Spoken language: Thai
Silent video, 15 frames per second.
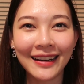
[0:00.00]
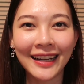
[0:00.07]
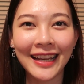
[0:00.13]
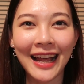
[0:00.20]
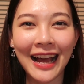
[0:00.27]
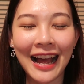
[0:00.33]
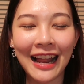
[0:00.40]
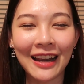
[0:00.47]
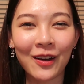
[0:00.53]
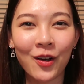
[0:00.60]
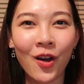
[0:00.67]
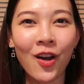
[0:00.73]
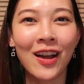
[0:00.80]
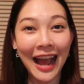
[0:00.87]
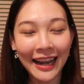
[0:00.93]
เลยนะคะแล้ว
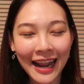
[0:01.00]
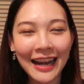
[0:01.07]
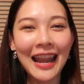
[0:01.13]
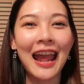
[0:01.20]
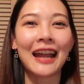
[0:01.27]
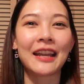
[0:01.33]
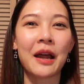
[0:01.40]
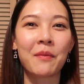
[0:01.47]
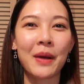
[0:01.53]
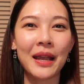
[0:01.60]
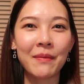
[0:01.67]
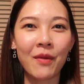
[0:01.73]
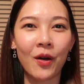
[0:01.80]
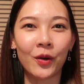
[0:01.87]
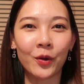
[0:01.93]
ก็งานนั้นแหละทำ
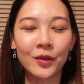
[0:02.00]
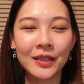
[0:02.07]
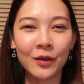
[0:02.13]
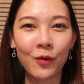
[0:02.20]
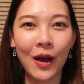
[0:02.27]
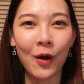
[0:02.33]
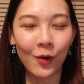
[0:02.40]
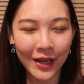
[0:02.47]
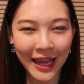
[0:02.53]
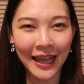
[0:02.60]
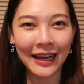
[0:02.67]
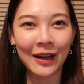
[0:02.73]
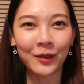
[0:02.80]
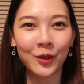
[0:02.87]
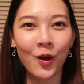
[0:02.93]
ให้หมอรู้สึกว่าโอเค
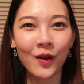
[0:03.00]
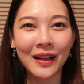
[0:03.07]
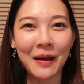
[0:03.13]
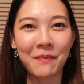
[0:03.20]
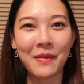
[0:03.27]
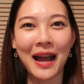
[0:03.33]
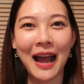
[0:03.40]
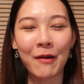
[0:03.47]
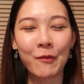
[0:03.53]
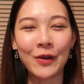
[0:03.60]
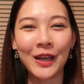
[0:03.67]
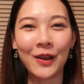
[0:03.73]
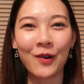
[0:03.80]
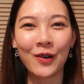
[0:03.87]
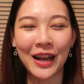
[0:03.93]
เราต้องกลับมาอัพ
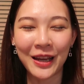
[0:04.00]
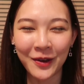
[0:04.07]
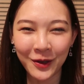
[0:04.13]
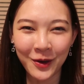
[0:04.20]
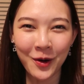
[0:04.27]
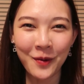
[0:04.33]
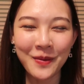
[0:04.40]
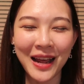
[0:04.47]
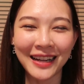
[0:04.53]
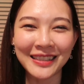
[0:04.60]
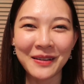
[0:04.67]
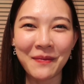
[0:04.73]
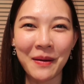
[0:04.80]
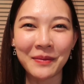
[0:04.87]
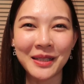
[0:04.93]
วิดีโอใน YouTube อย่าง
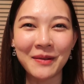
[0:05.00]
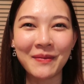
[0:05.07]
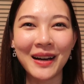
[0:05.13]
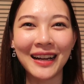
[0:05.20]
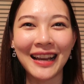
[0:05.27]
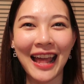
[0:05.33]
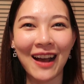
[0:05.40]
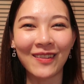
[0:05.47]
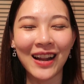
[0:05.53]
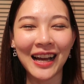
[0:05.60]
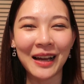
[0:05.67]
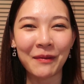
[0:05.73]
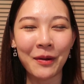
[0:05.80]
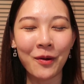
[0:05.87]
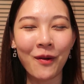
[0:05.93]
สม่ำเสมอแล้ว
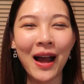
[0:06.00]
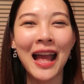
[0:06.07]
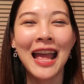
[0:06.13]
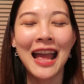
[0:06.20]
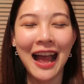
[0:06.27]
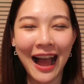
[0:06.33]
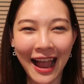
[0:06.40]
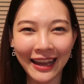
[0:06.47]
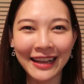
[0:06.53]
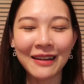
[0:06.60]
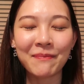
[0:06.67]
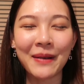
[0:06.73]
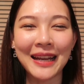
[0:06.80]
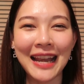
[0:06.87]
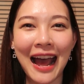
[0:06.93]
นะคะเพราะว่าหายกั
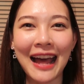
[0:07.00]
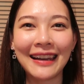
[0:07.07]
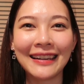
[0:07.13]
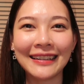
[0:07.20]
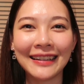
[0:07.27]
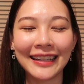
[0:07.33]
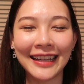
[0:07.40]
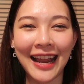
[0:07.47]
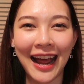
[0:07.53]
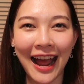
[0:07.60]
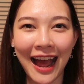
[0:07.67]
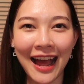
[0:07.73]
นไปนานเลยนะ